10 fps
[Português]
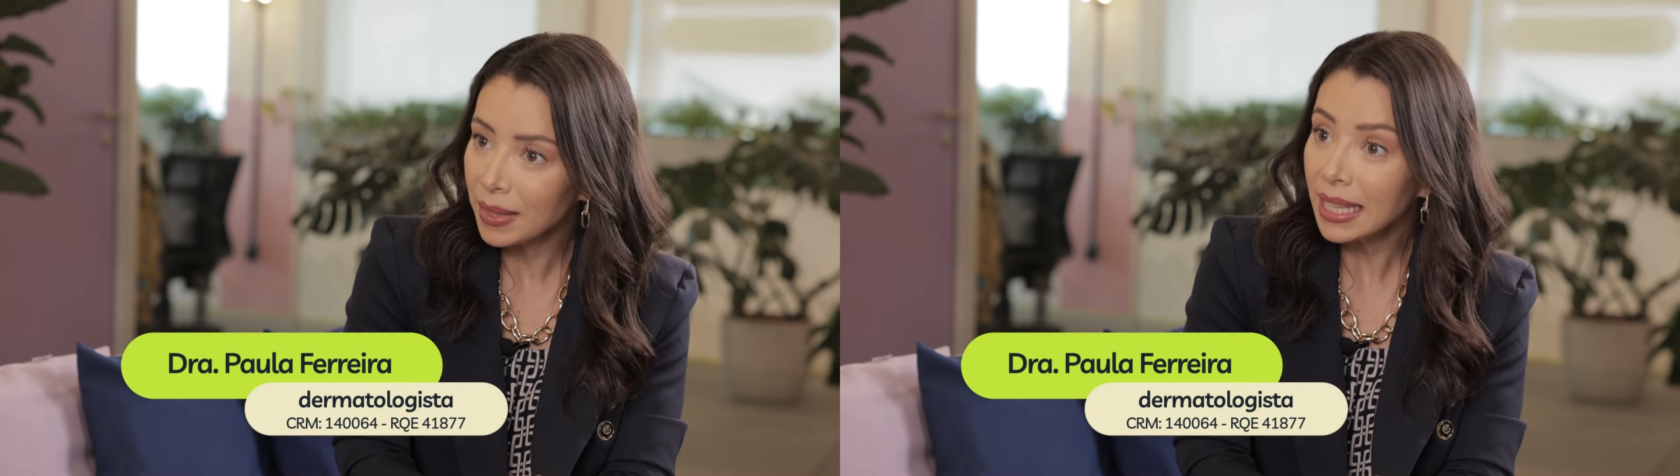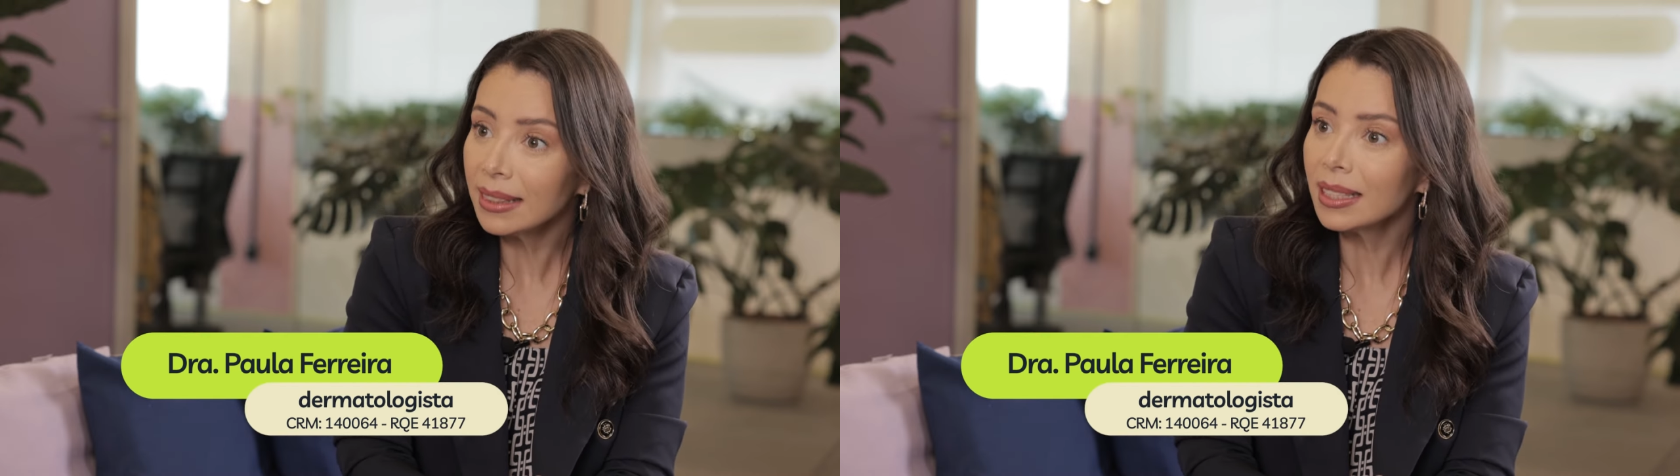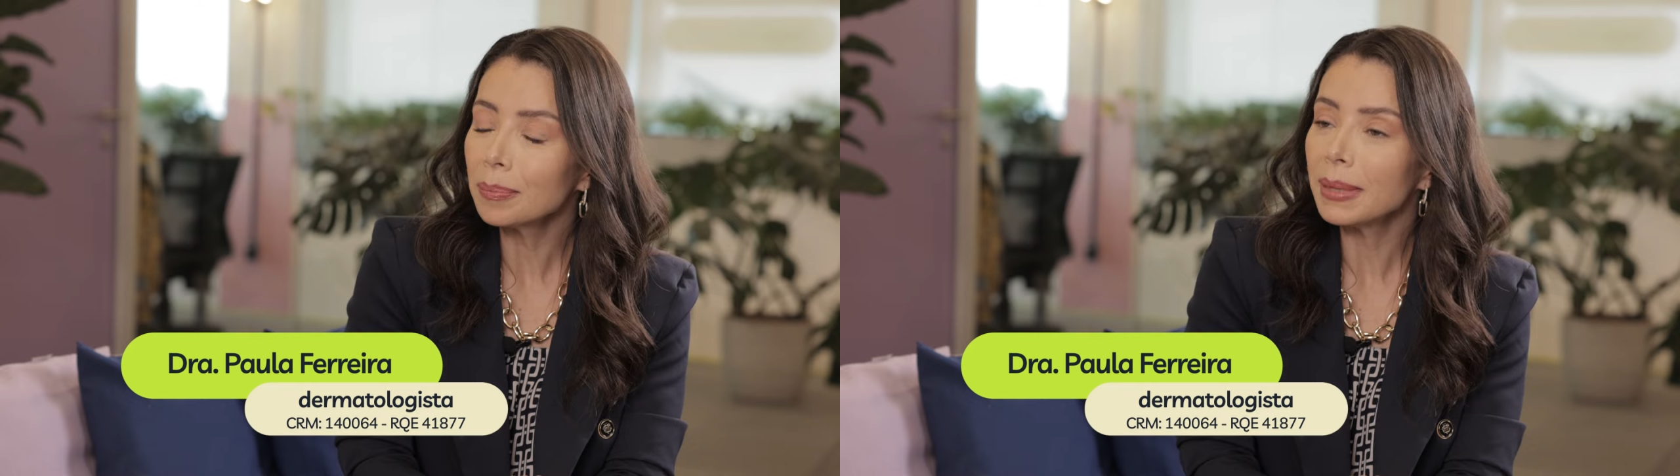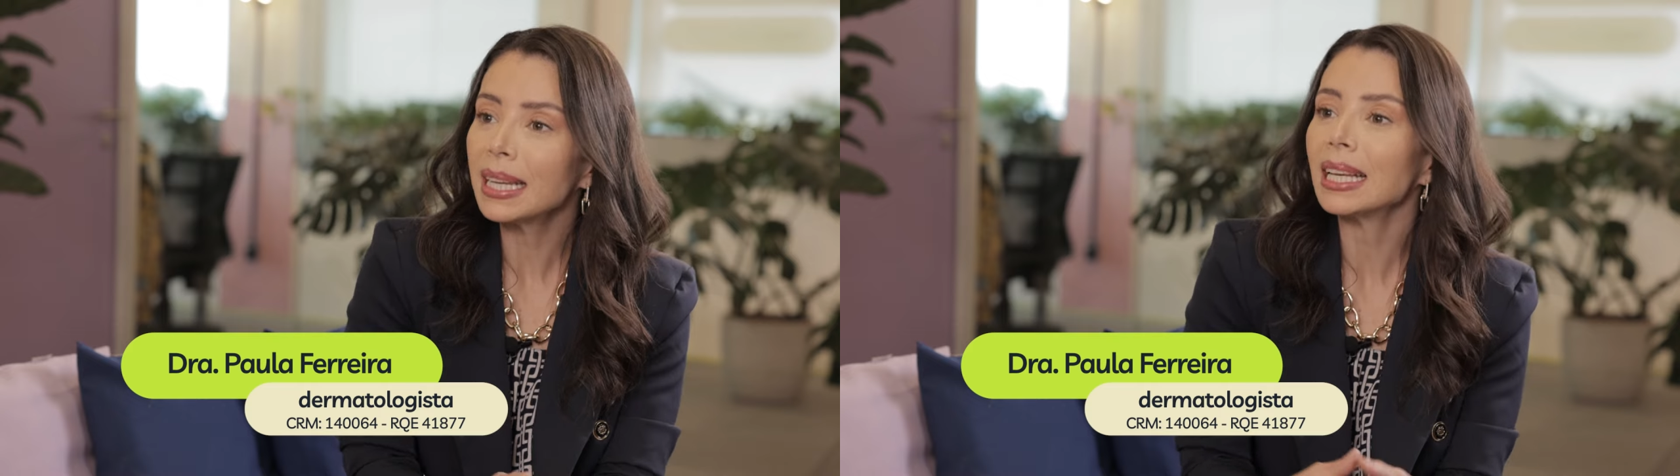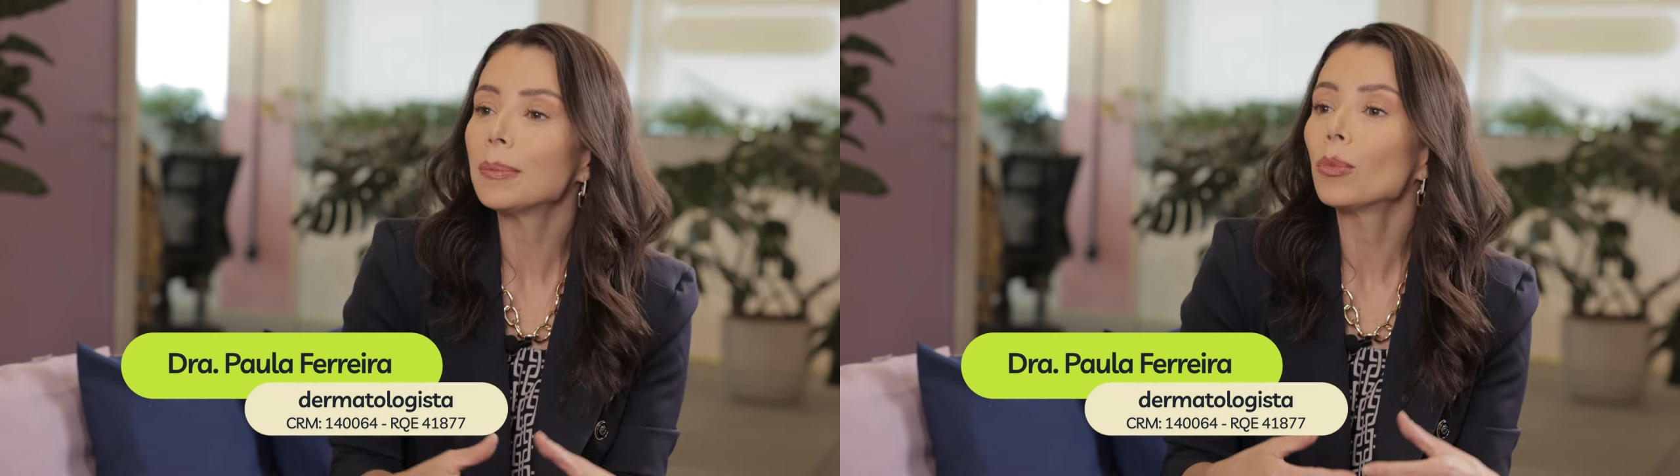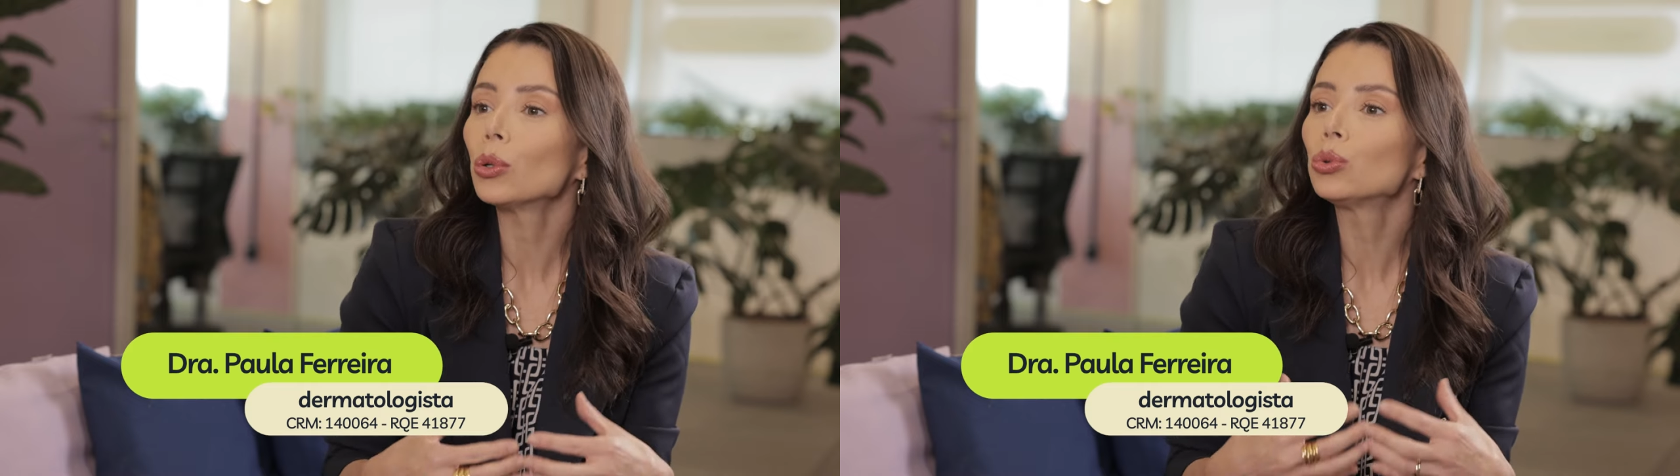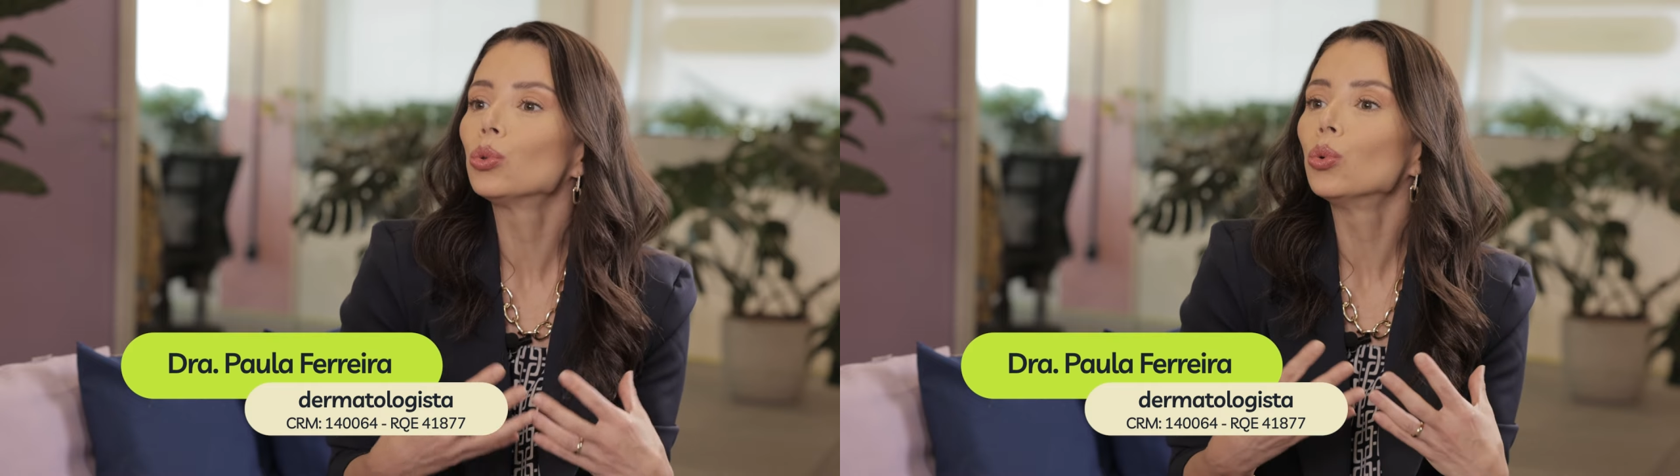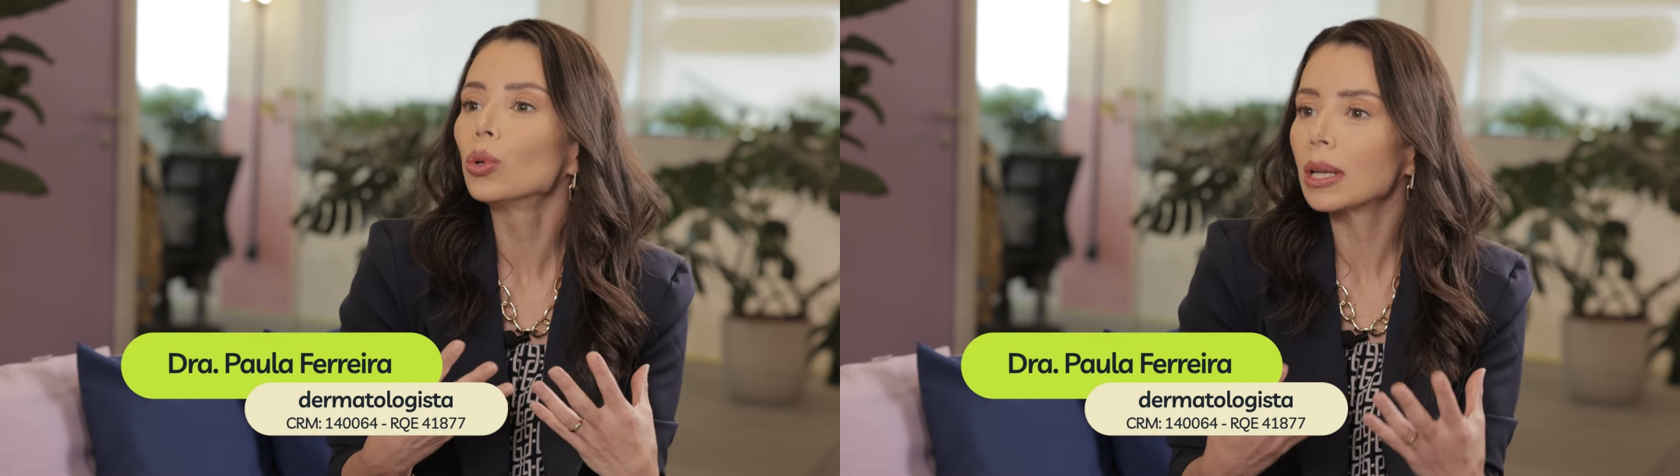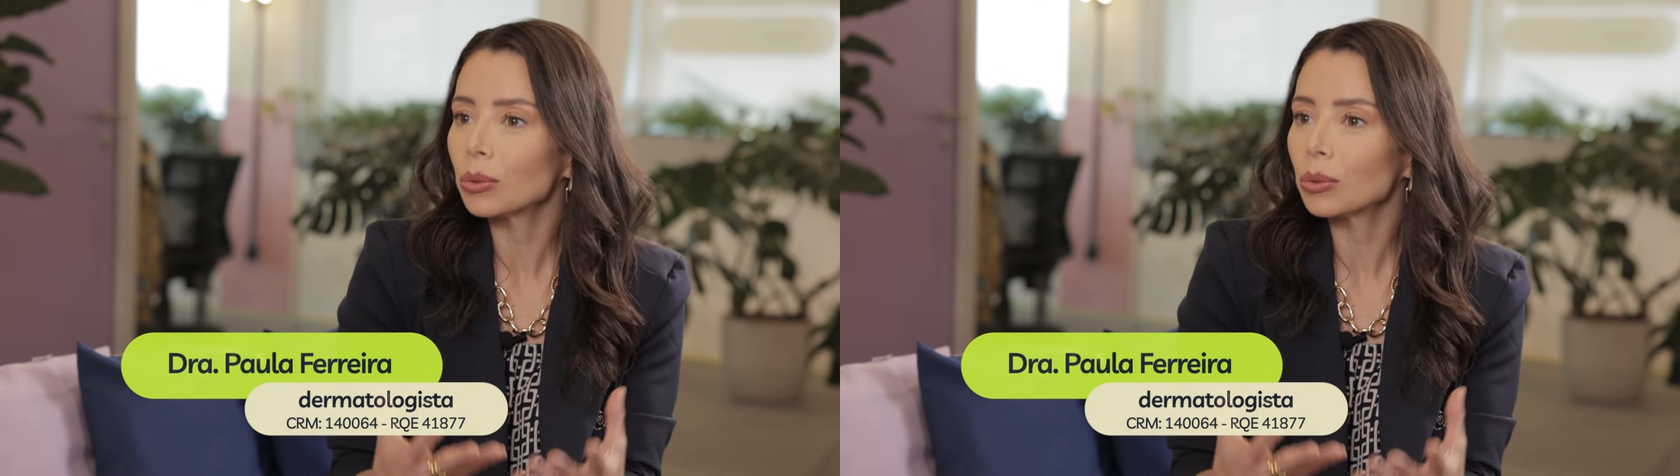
e também ele modula